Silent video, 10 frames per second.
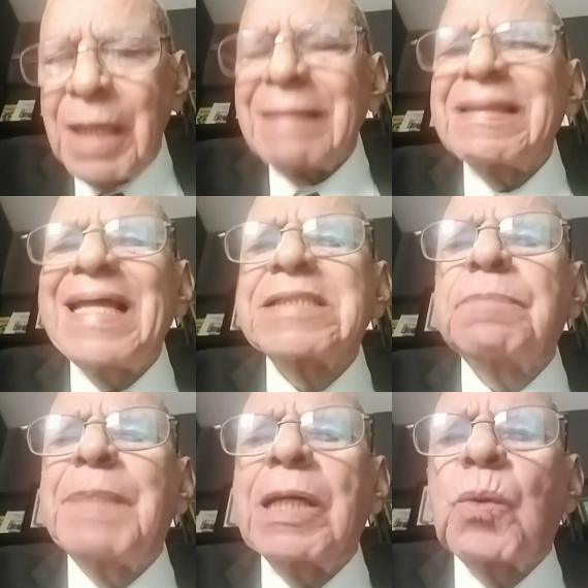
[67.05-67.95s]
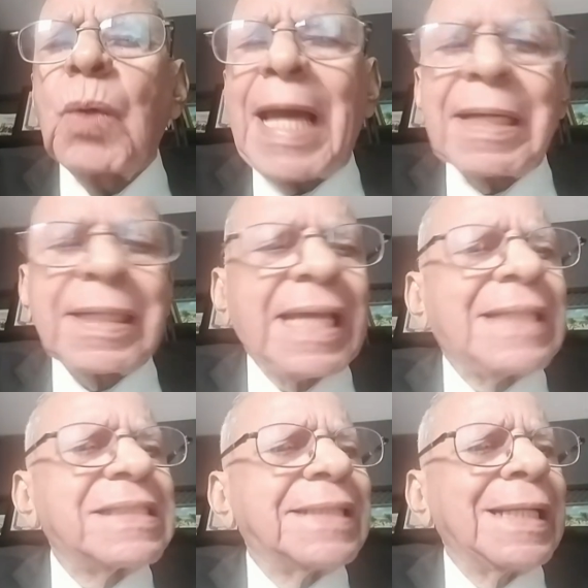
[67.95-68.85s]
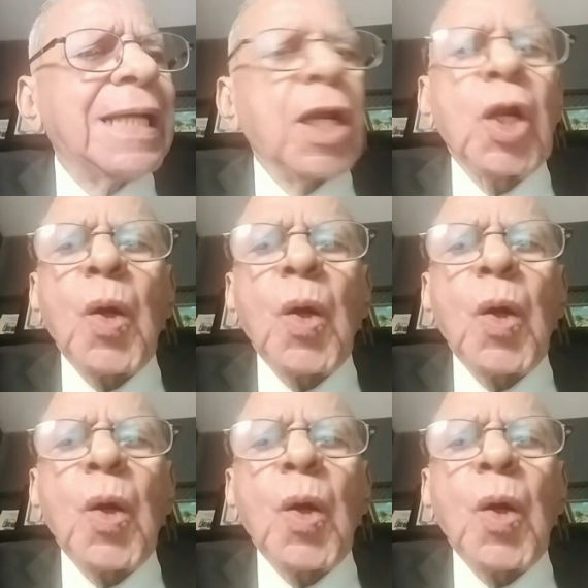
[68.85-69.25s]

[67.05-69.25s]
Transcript: Desvincular quiere decir lo